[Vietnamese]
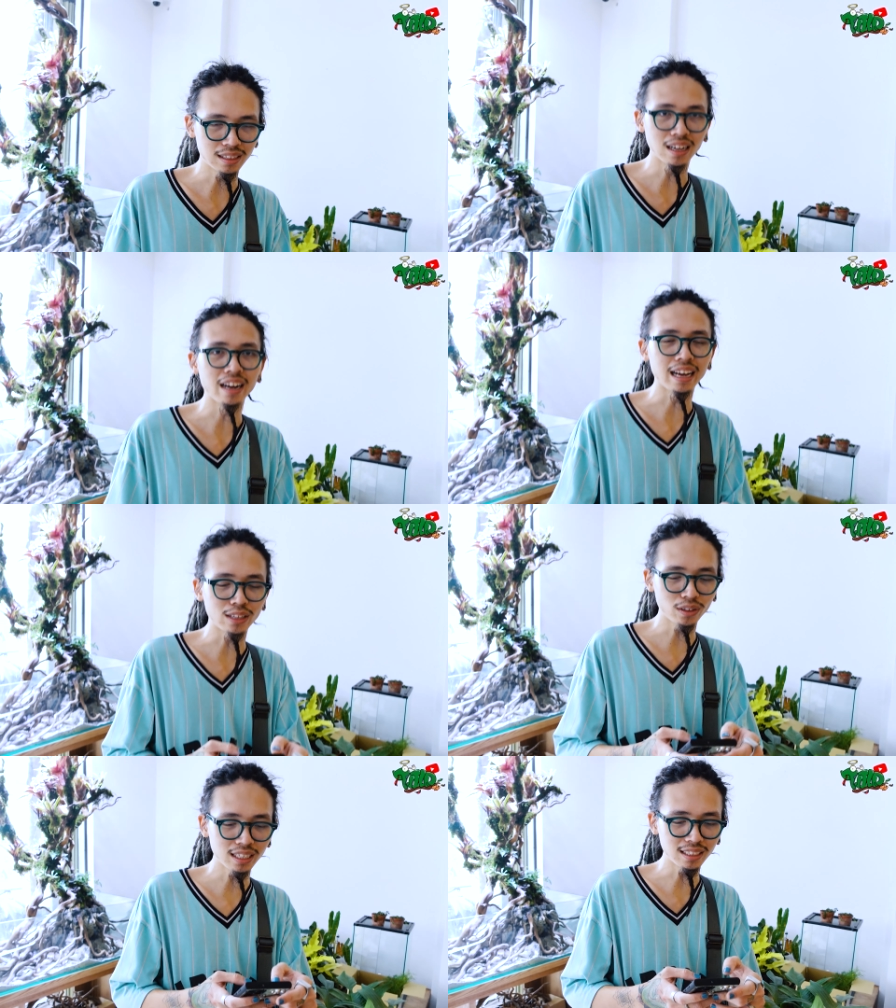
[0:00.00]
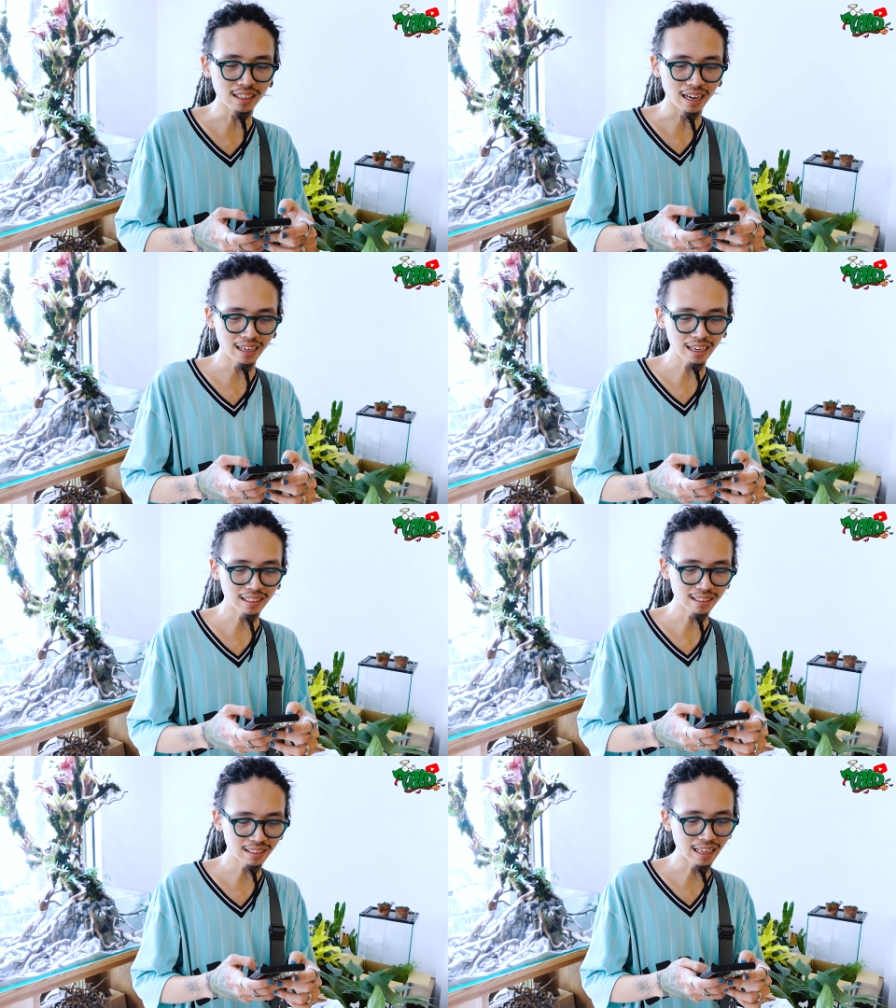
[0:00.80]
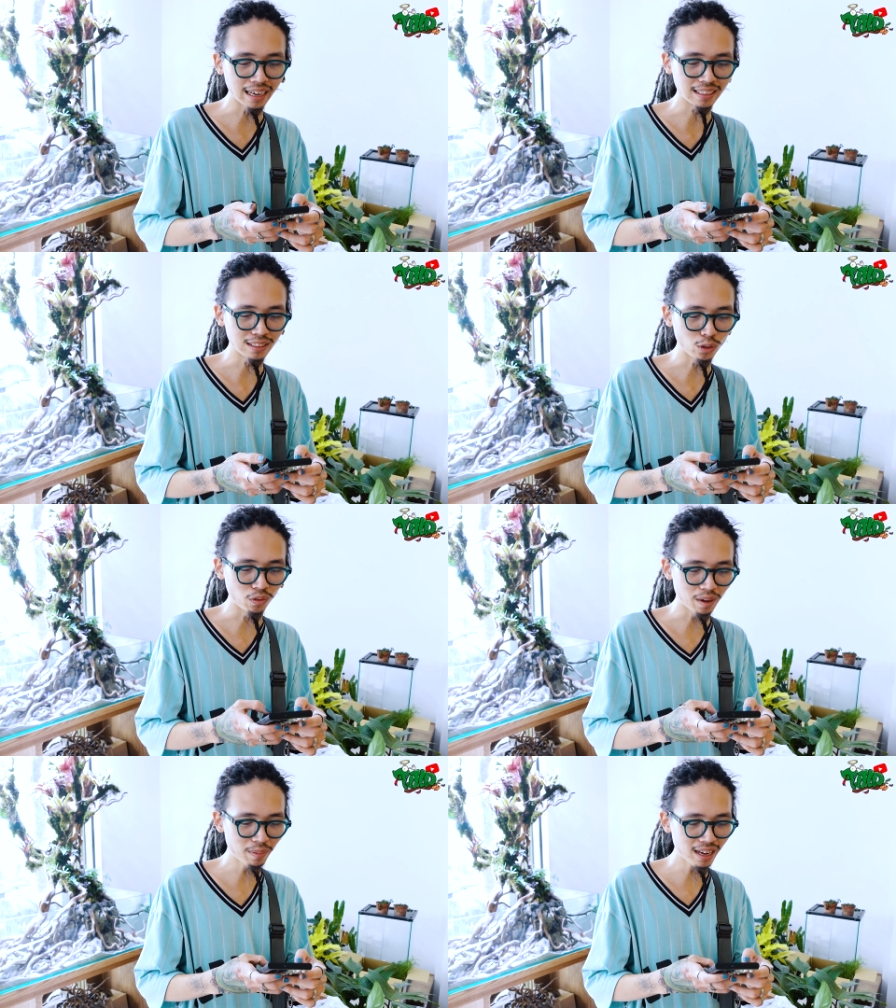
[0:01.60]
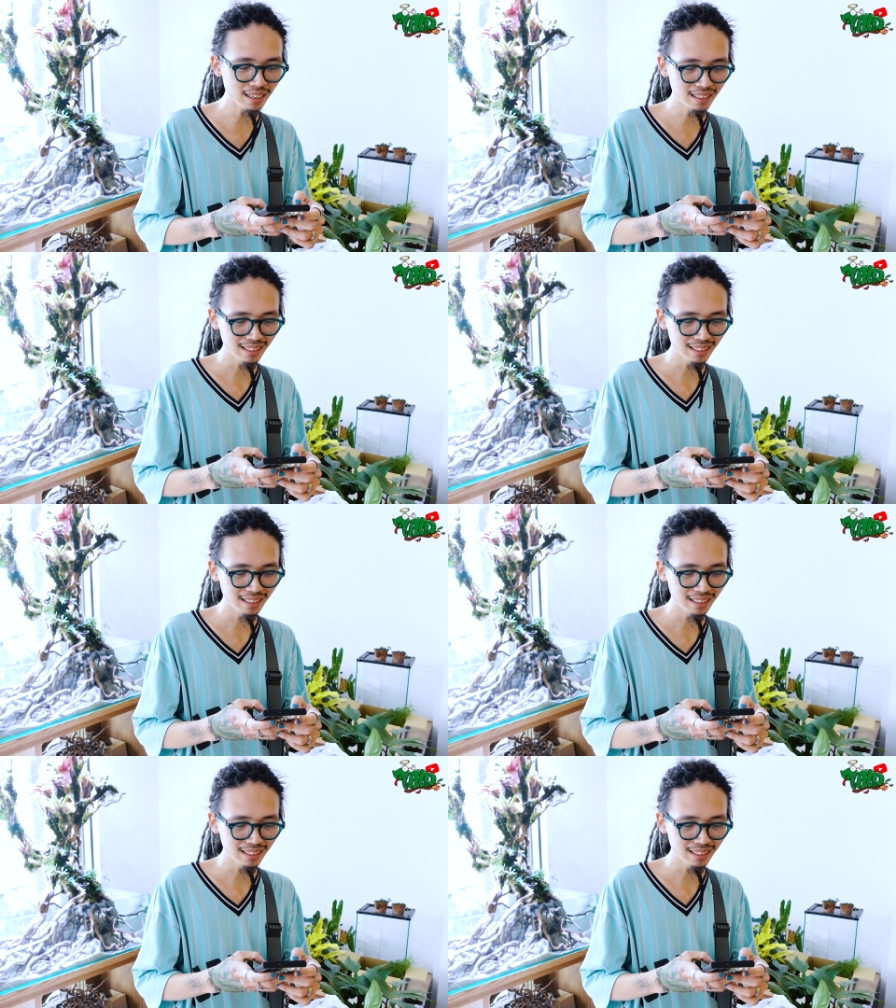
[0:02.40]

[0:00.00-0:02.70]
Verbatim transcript: lời này tôi xin gửi đến anh Thành Vietpet,